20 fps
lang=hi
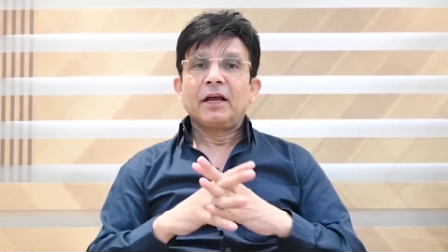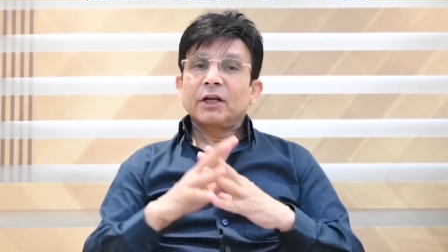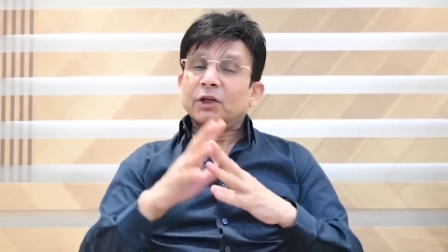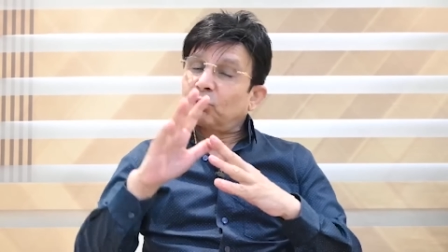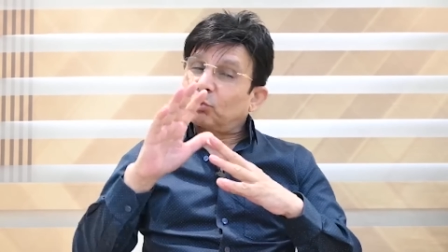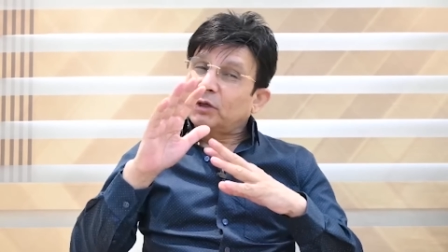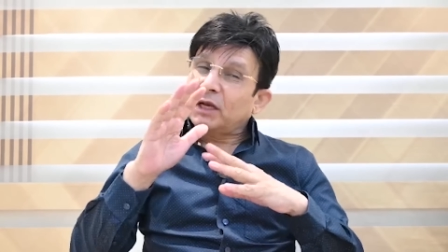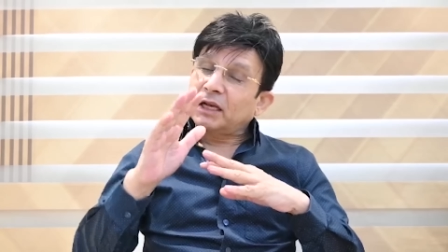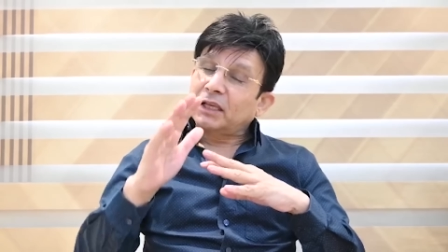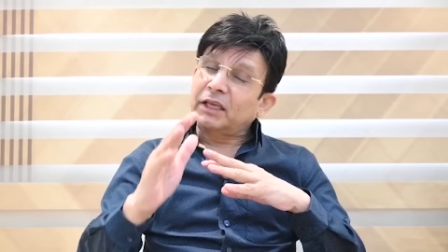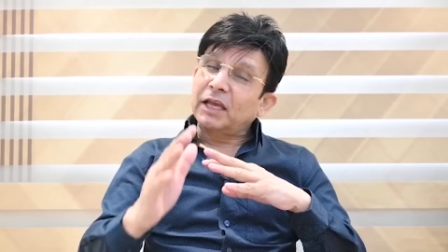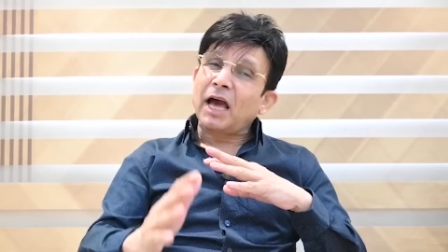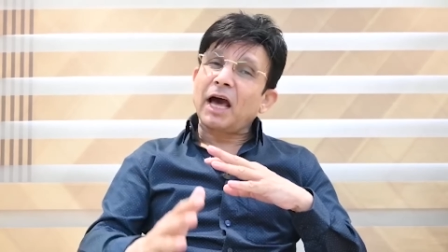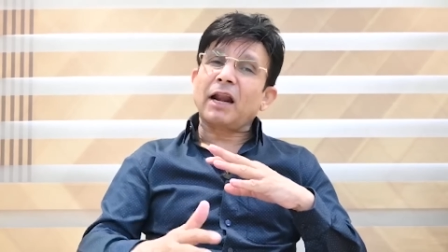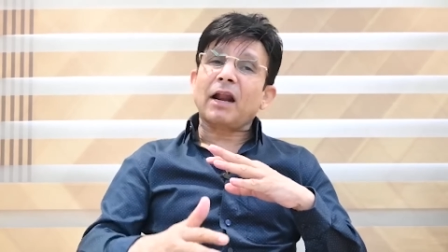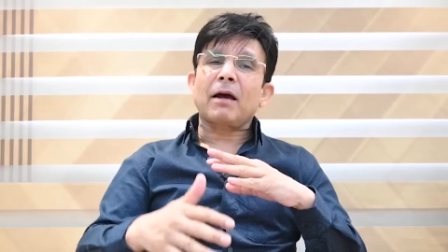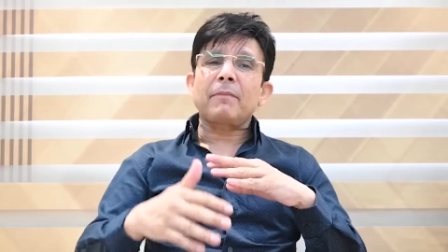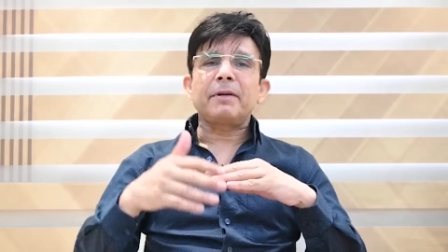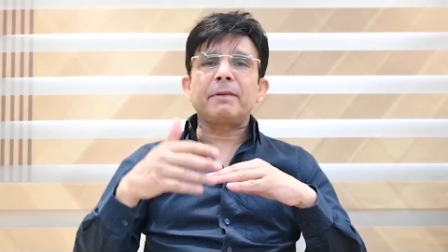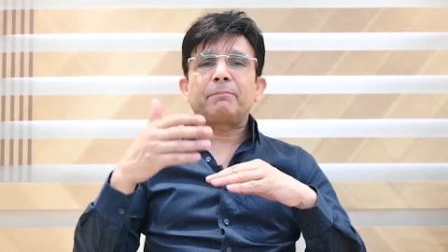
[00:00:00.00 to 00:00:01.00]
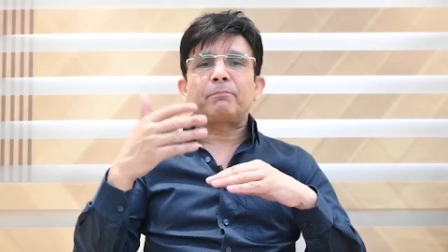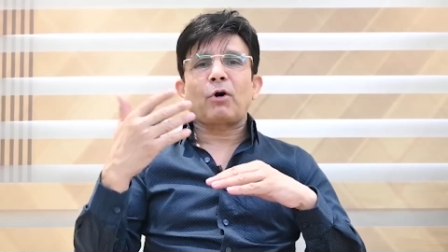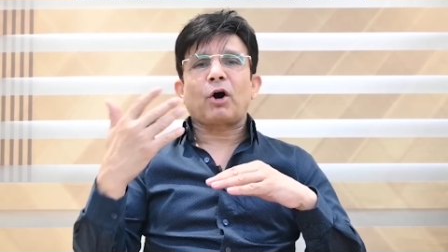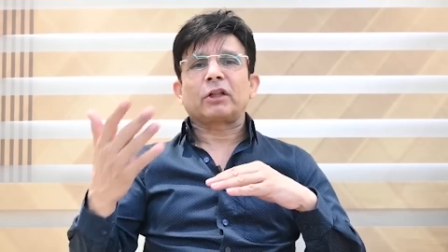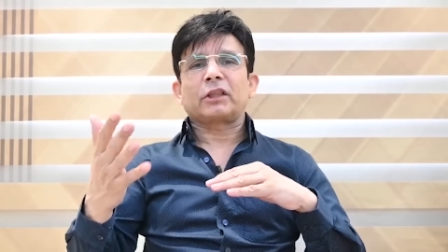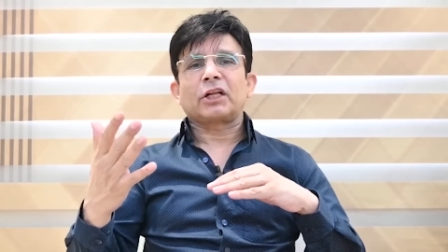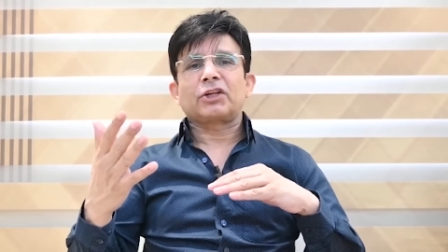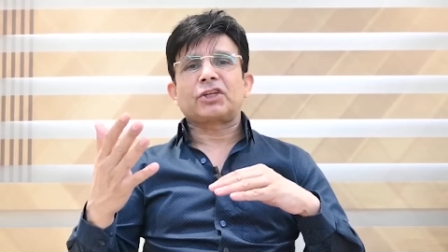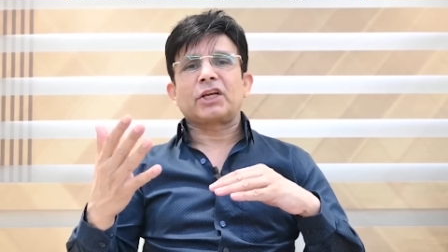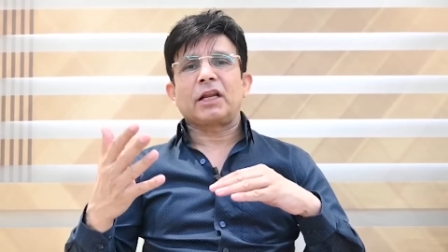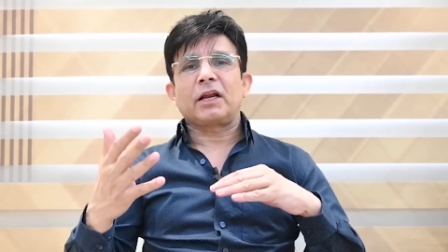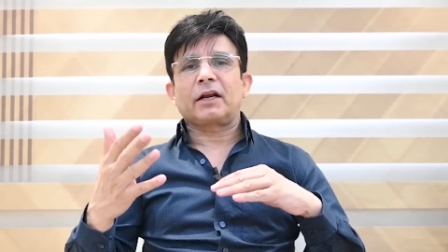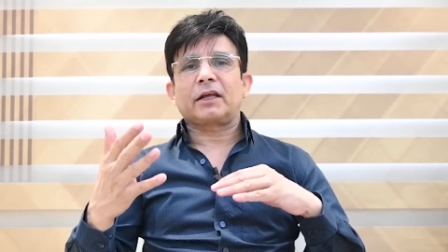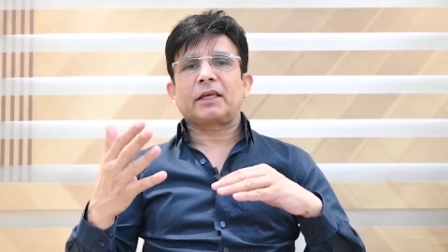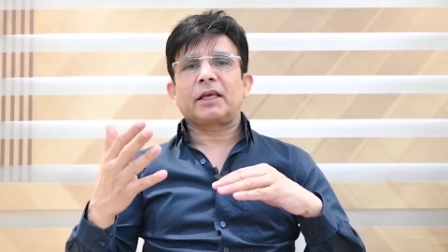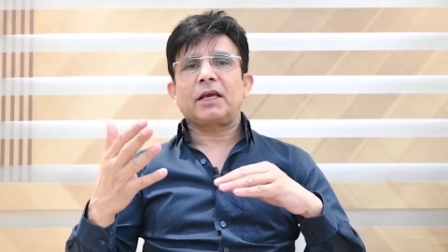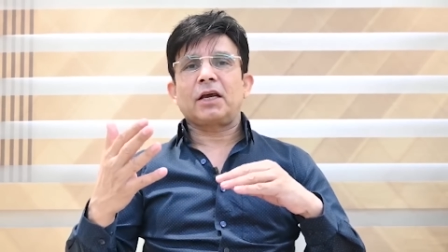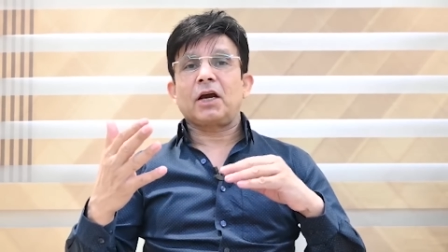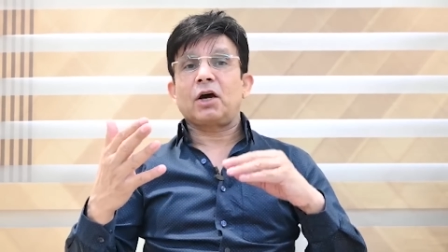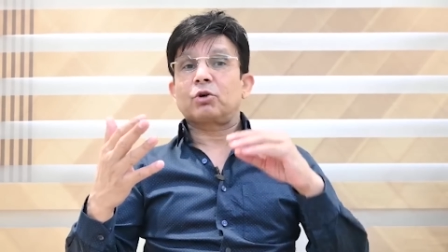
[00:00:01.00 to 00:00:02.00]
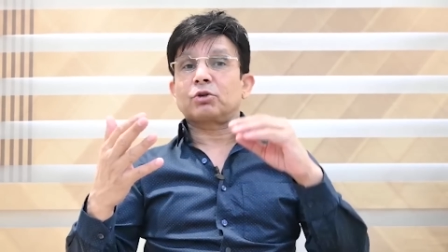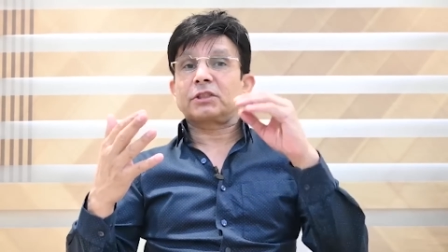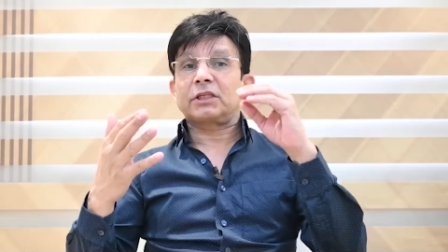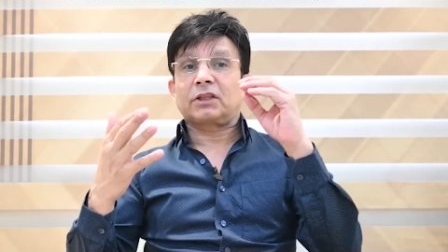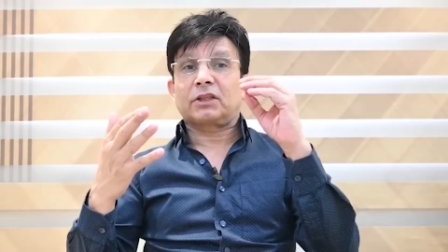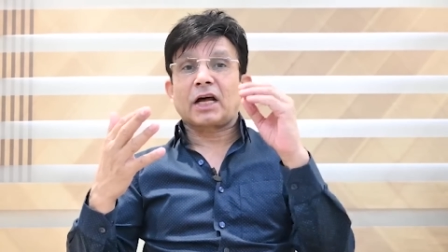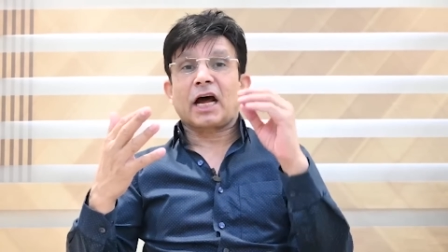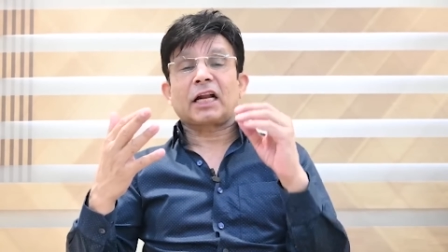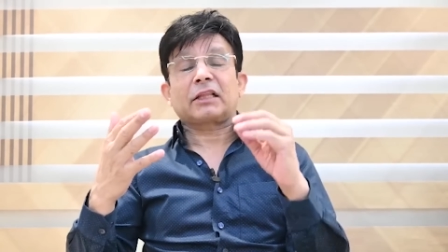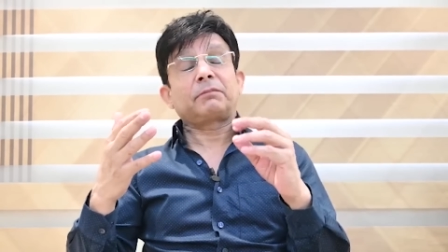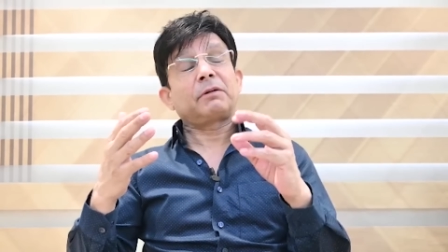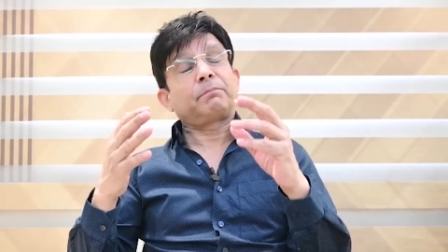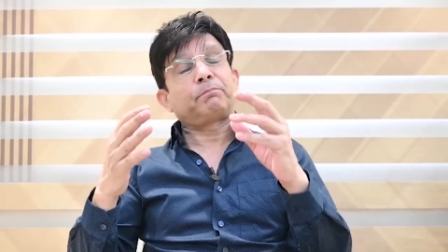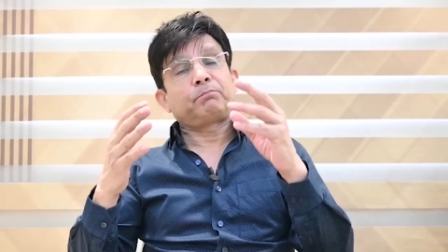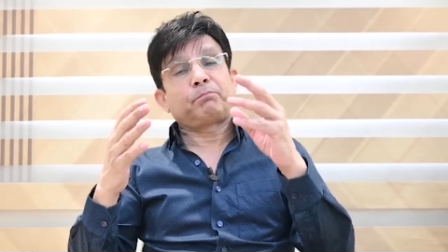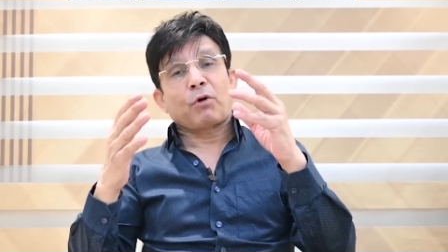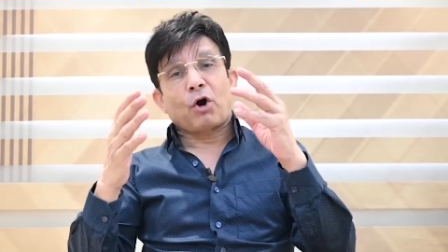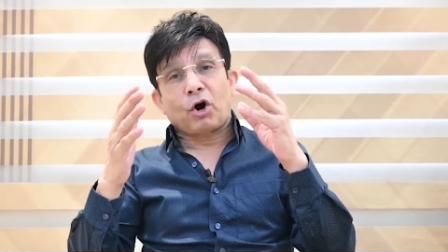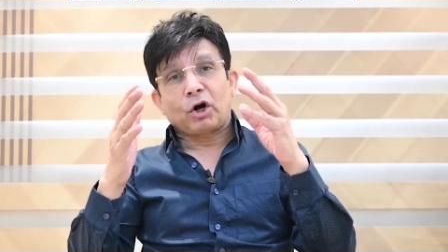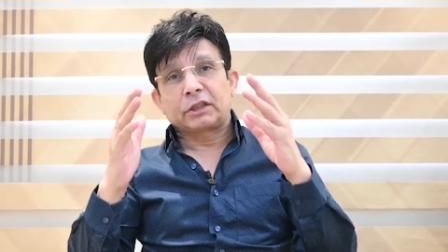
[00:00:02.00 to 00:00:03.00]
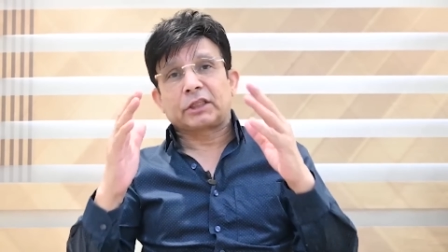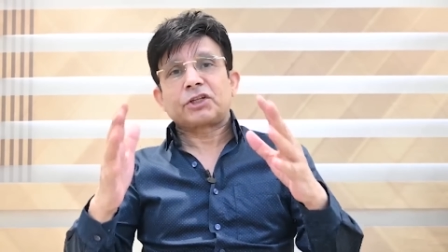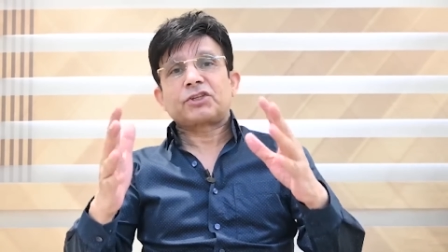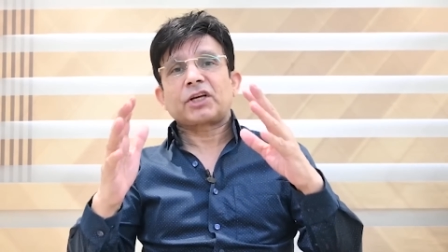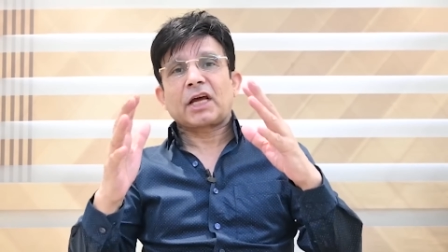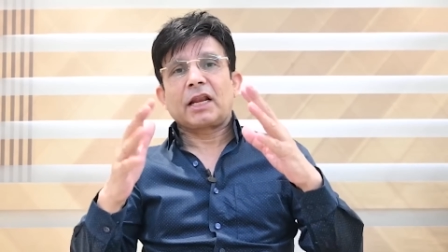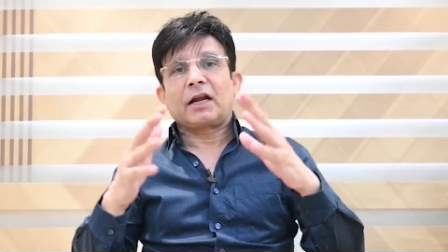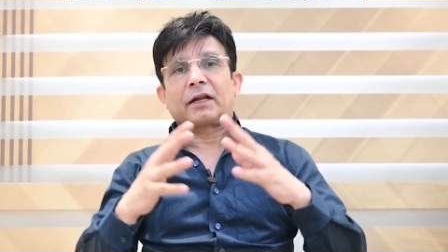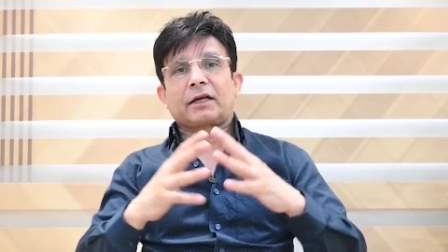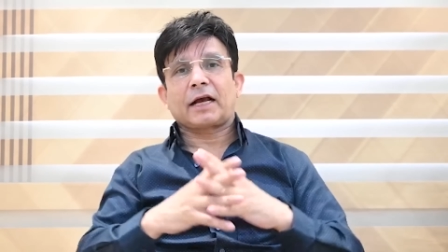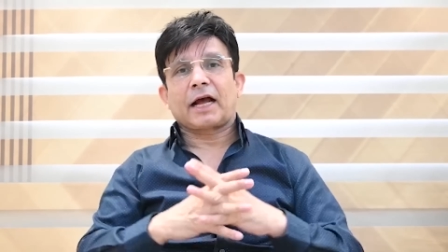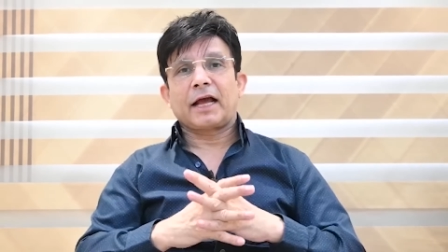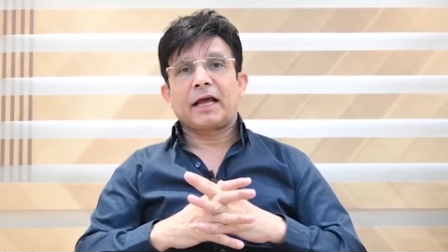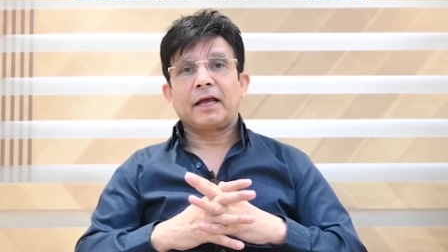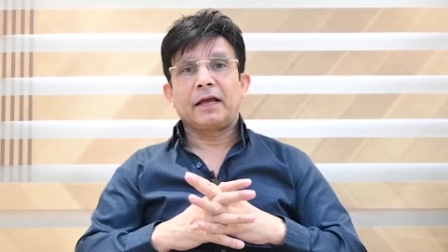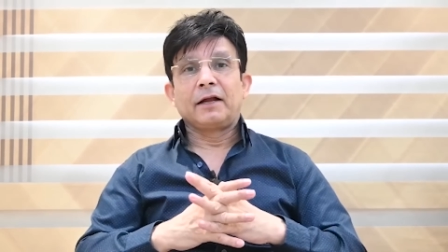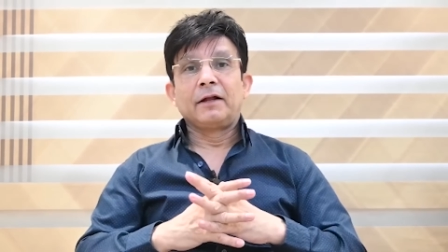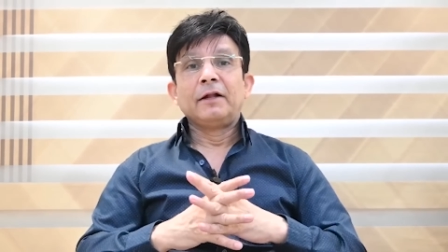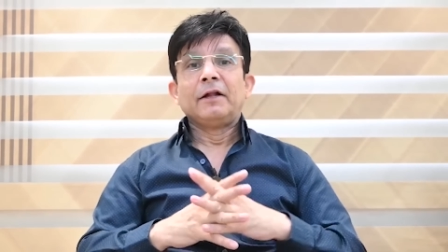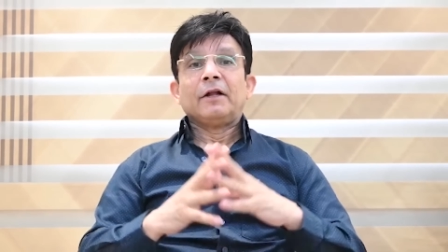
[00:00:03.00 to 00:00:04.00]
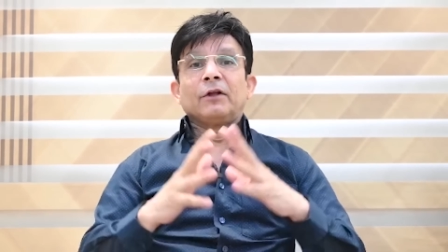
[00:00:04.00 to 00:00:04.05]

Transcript: क्योंकि कियारा भी बहुत अच्छी लड़की है और सिद्धार्थ भी बहुत अच्छा लड़का है